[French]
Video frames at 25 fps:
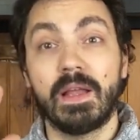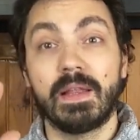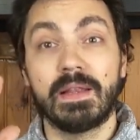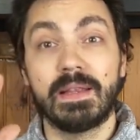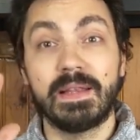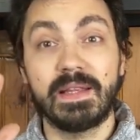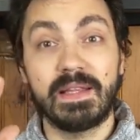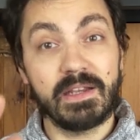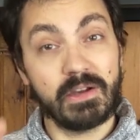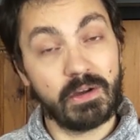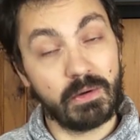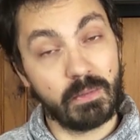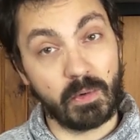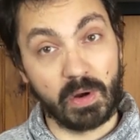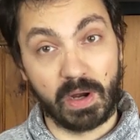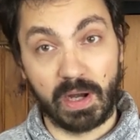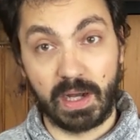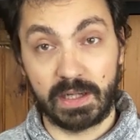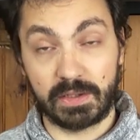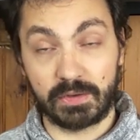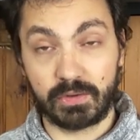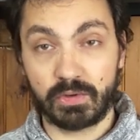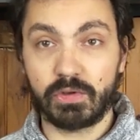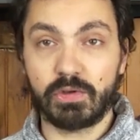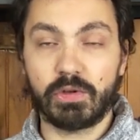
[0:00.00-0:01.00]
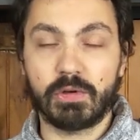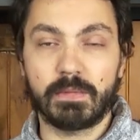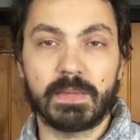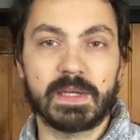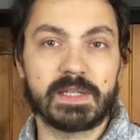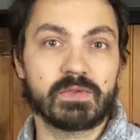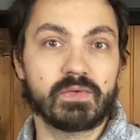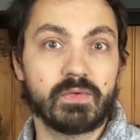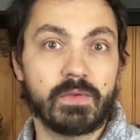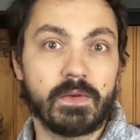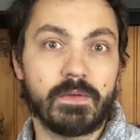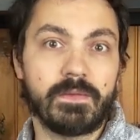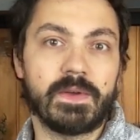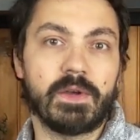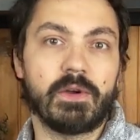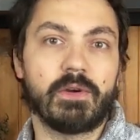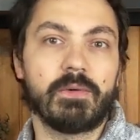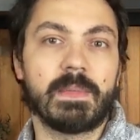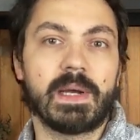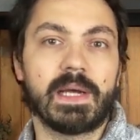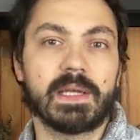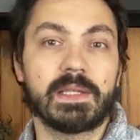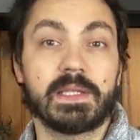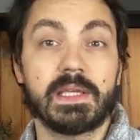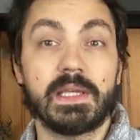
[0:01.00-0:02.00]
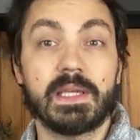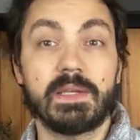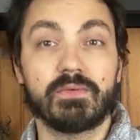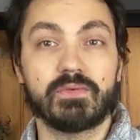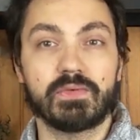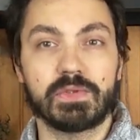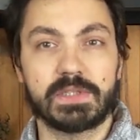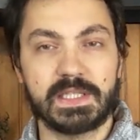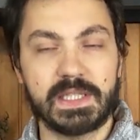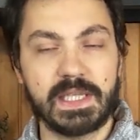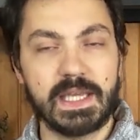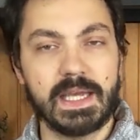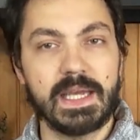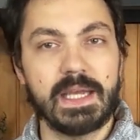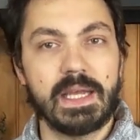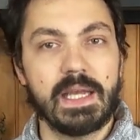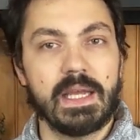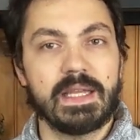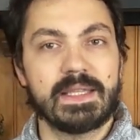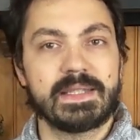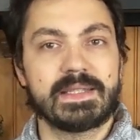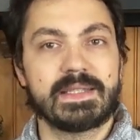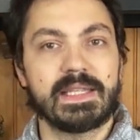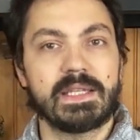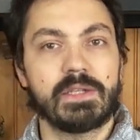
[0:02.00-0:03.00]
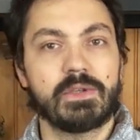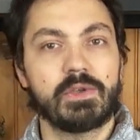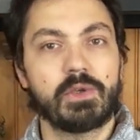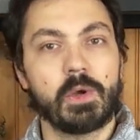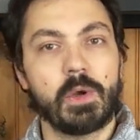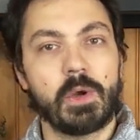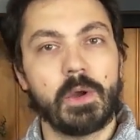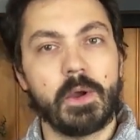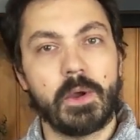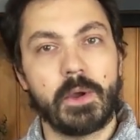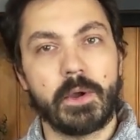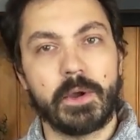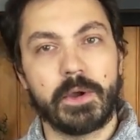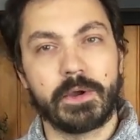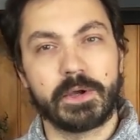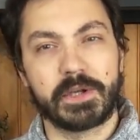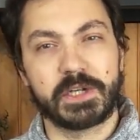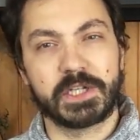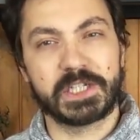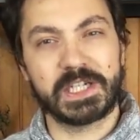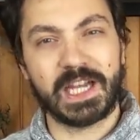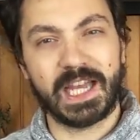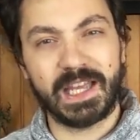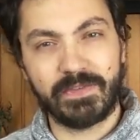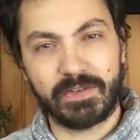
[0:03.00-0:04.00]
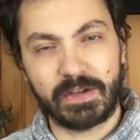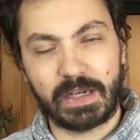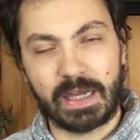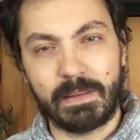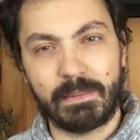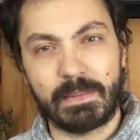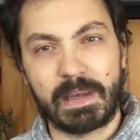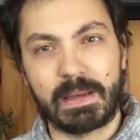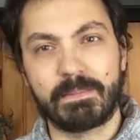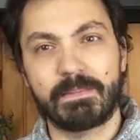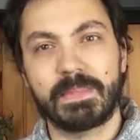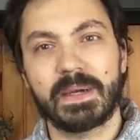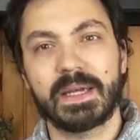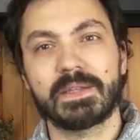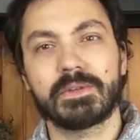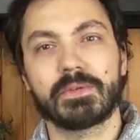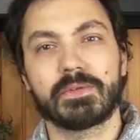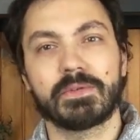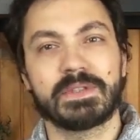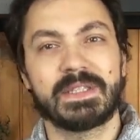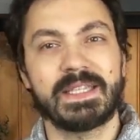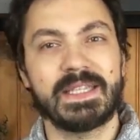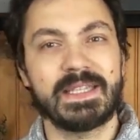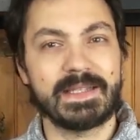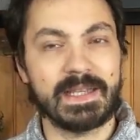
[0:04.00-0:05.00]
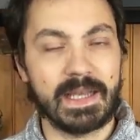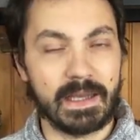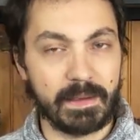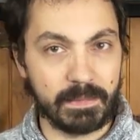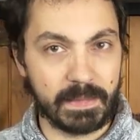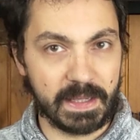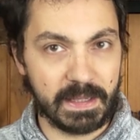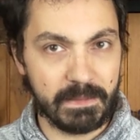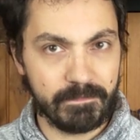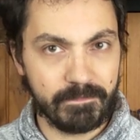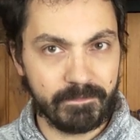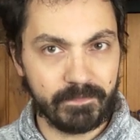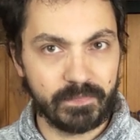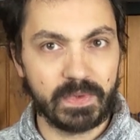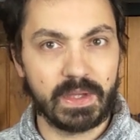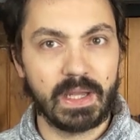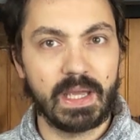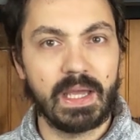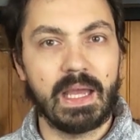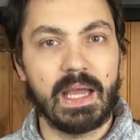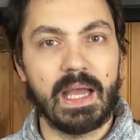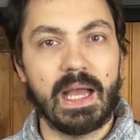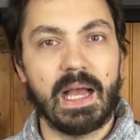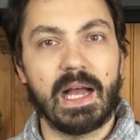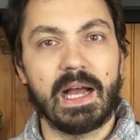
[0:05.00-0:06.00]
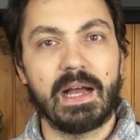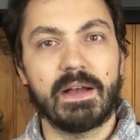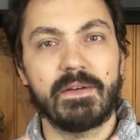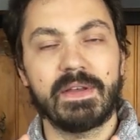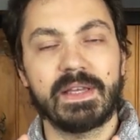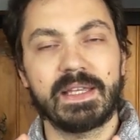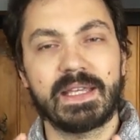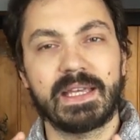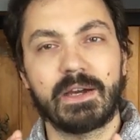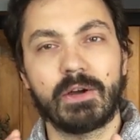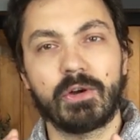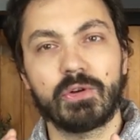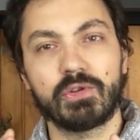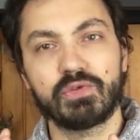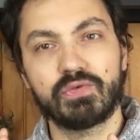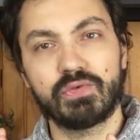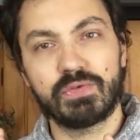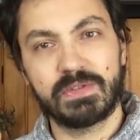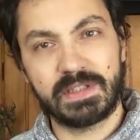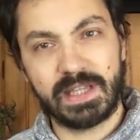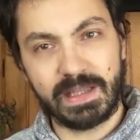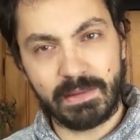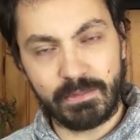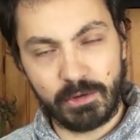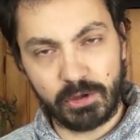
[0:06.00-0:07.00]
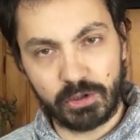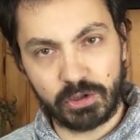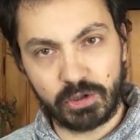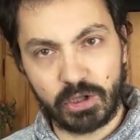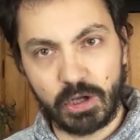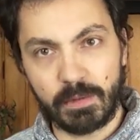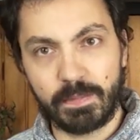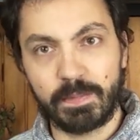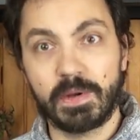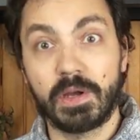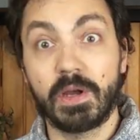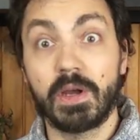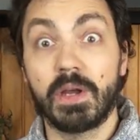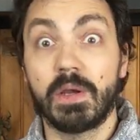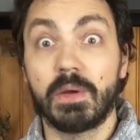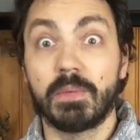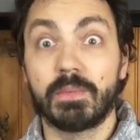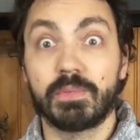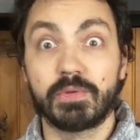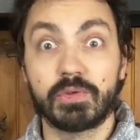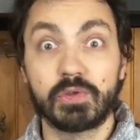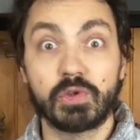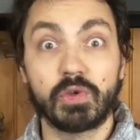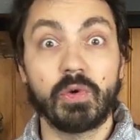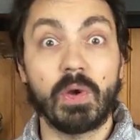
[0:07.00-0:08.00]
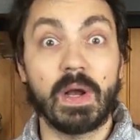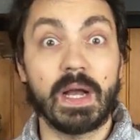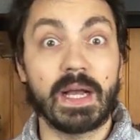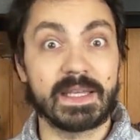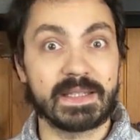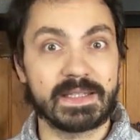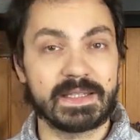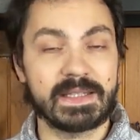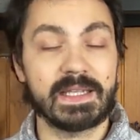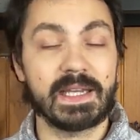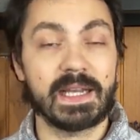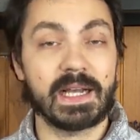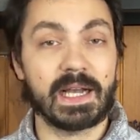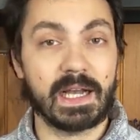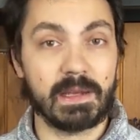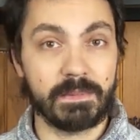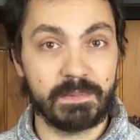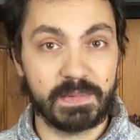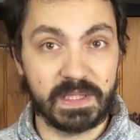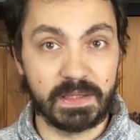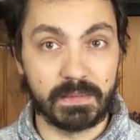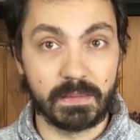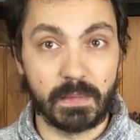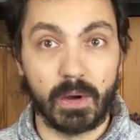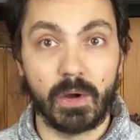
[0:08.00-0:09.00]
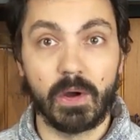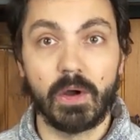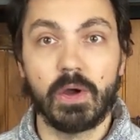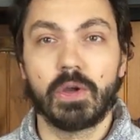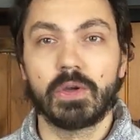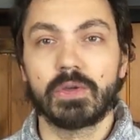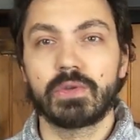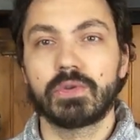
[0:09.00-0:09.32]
Néanmoins, un truc qu'on m'a souvent fait remarquer, ou dit, c'est que j'arrive quand même à peindre des armées, avec un rendu tabletop plutôt assez rapidement.